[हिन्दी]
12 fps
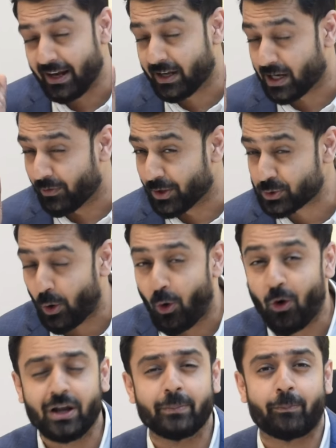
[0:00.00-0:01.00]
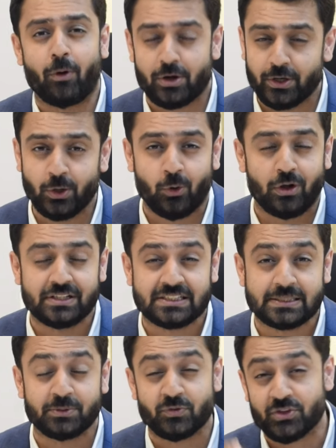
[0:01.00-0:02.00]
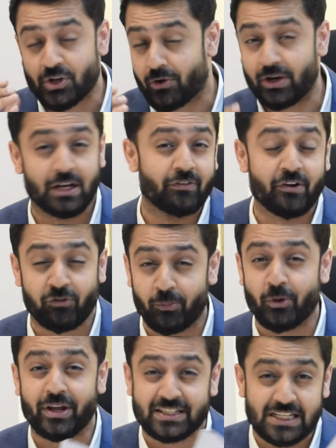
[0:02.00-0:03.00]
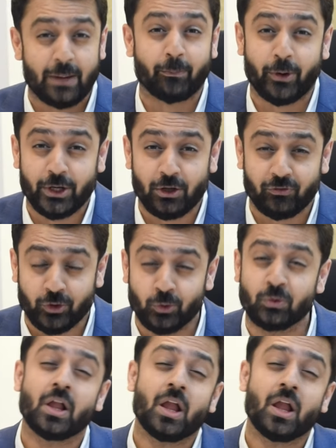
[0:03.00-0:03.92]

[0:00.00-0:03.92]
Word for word: इट कवर्स ऑल इंपॉर्टेंट कॉन्सेप्ट विच आर रेलिवेंट फ्रॉम योर एग्जाम पॉइंट ऑफ व्यू